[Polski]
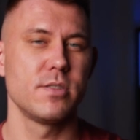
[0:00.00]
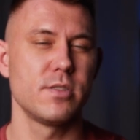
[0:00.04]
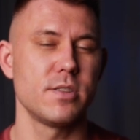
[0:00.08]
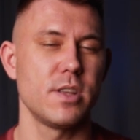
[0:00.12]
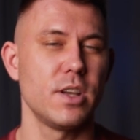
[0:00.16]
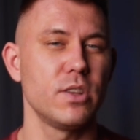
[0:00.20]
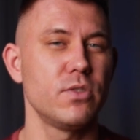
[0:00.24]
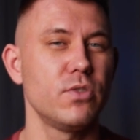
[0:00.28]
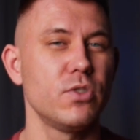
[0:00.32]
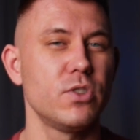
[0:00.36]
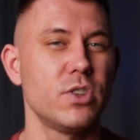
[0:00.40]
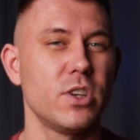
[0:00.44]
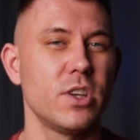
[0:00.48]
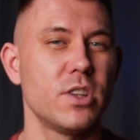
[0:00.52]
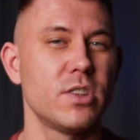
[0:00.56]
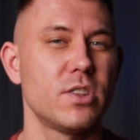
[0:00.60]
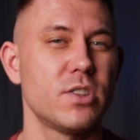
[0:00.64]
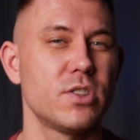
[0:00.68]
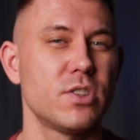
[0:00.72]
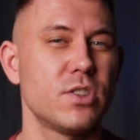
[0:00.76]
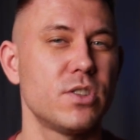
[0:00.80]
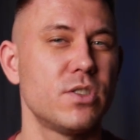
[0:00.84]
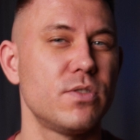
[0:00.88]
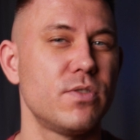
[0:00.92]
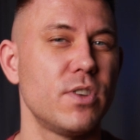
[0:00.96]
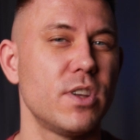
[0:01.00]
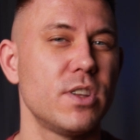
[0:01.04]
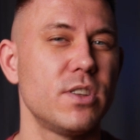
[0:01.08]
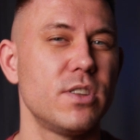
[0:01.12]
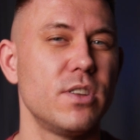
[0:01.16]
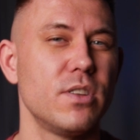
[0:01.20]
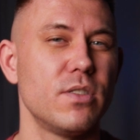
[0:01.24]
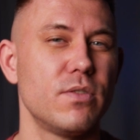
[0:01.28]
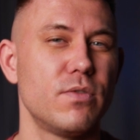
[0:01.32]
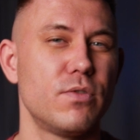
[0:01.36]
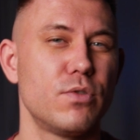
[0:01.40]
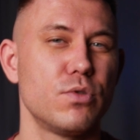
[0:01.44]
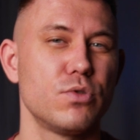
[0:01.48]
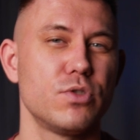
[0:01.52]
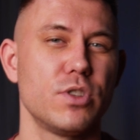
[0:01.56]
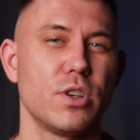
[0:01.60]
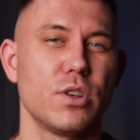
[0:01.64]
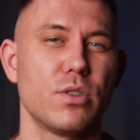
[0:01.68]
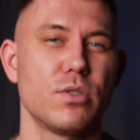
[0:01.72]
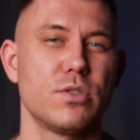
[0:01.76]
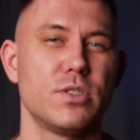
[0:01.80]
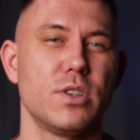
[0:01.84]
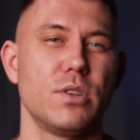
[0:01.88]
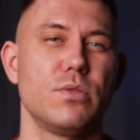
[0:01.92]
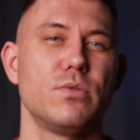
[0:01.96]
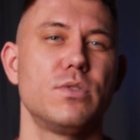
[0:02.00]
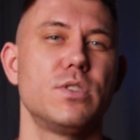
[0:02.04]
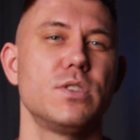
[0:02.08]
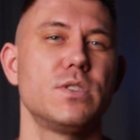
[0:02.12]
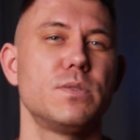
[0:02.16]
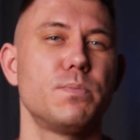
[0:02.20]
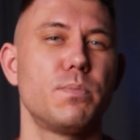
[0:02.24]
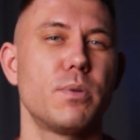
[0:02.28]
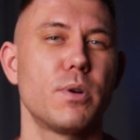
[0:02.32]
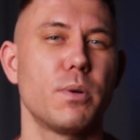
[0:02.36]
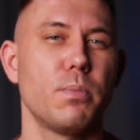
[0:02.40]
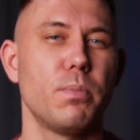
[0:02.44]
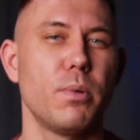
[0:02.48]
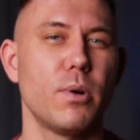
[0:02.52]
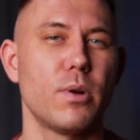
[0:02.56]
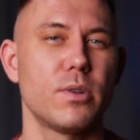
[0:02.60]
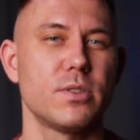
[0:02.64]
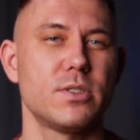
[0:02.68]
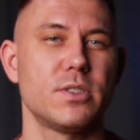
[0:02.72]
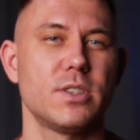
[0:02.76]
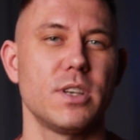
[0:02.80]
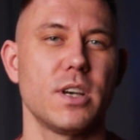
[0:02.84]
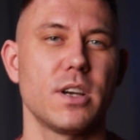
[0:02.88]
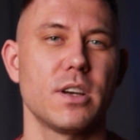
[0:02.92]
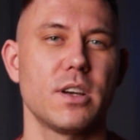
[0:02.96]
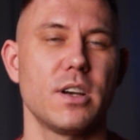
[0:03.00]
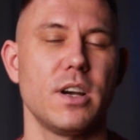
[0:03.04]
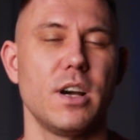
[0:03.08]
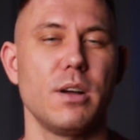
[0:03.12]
Te ćwiczenie też jest świetnie w różnego rodzaju dysproporcjach